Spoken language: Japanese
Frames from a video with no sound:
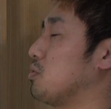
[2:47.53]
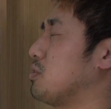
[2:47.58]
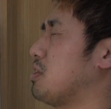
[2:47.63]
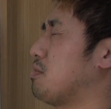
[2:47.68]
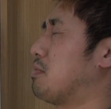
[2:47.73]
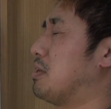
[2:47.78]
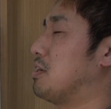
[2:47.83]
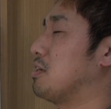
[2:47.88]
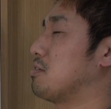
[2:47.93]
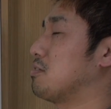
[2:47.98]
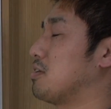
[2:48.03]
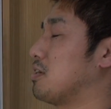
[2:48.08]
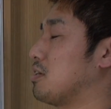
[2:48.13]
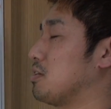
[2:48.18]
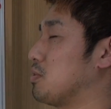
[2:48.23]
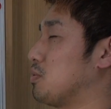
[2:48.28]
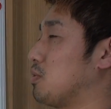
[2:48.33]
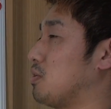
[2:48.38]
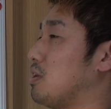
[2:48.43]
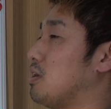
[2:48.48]
こに山があるか
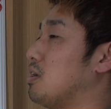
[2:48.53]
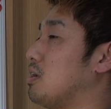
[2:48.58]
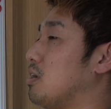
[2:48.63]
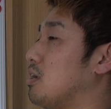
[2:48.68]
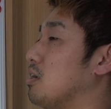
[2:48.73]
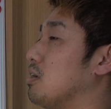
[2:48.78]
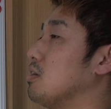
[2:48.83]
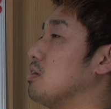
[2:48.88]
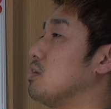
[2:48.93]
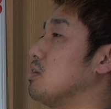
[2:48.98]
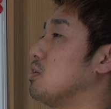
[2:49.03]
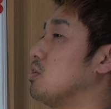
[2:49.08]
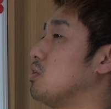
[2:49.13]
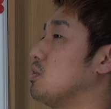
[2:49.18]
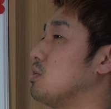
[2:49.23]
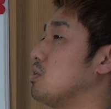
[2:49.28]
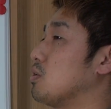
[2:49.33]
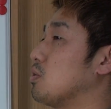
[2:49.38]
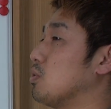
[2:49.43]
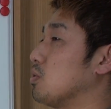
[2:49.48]
らとかあ
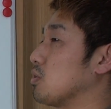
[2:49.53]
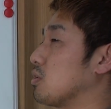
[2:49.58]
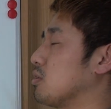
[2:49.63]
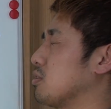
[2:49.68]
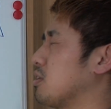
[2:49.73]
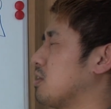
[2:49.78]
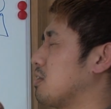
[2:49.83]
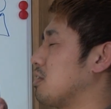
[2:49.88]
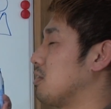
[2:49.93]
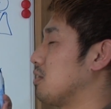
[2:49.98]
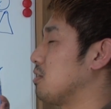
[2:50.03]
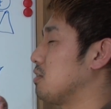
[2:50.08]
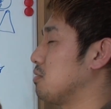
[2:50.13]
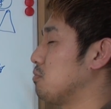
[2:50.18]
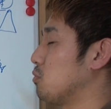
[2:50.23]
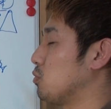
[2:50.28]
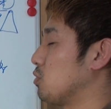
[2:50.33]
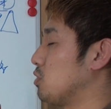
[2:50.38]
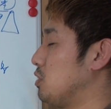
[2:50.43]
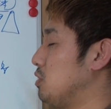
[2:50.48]
こうなんか
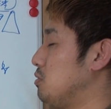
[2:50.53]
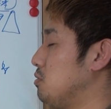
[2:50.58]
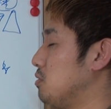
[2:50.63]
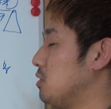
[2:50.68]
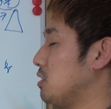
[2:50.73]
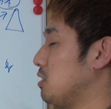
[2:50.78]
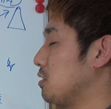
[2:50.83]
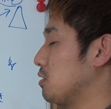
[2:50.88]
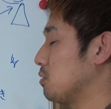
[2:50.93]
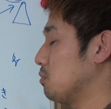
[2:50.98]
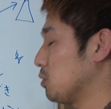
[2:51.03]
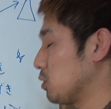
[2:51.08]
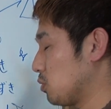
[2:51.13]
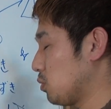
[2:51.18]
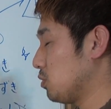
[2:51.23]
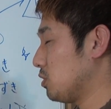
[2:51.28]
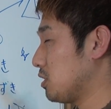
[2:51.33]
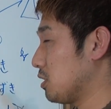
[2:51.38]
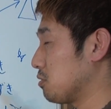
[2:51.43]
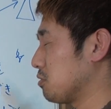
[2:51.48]
もう理由はないけども
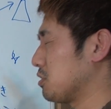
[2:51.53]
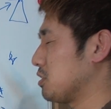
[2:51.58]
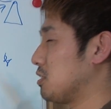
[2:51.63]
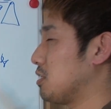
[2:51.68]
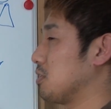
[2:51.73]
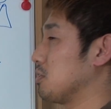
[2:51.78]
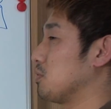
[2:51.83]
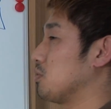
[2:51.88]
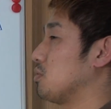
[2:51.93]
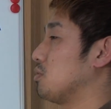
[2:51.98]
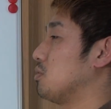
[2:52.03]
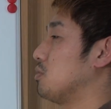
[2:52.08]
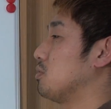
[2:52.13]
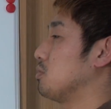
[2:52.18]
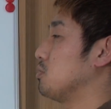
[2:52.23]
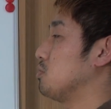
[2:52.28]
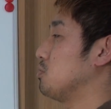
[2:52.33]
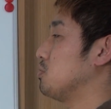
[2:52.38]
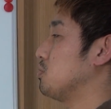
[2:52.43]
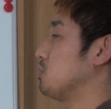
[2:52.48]
とにかくしたいと
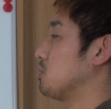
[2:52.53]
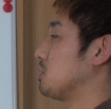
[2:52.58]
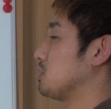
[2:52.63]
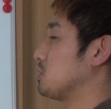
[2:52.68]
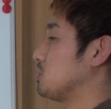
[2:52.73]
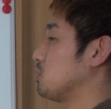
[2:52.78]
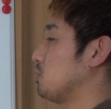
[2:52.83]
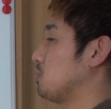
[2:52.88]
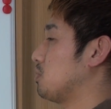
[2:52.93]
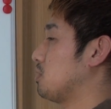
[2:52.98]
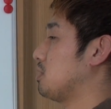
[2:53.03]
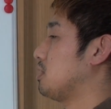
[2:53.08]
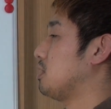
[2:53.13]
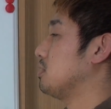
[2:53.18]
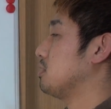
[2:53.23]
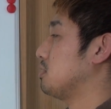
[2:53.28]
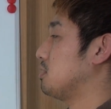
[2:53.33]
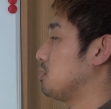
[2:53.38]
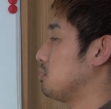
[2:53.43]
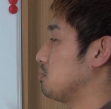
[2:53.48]
いうような直
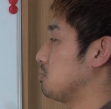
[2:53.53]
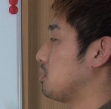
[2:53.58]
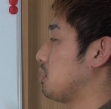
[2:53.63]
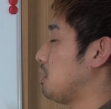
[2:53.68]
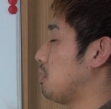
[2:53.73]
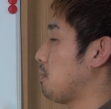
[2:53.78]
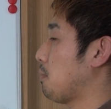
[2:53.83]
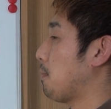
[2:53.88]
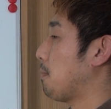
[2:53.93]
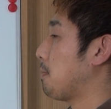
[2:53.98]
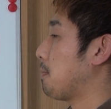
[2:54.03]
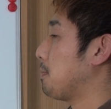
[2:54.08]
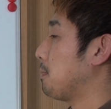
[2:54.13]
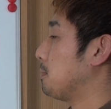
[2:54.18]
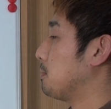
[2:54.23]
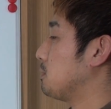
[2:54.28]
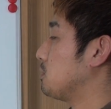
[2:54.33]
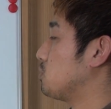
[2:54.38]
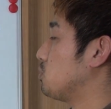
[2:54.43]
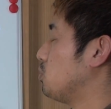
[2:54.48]
感っていうか
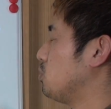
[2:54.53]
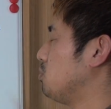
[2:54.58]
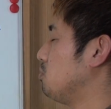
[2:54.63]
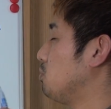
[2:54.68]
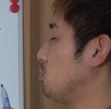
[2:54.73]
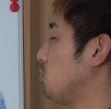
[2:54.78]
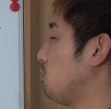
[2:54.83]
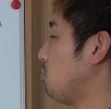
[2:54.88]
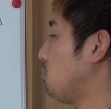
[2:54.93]
そういうもの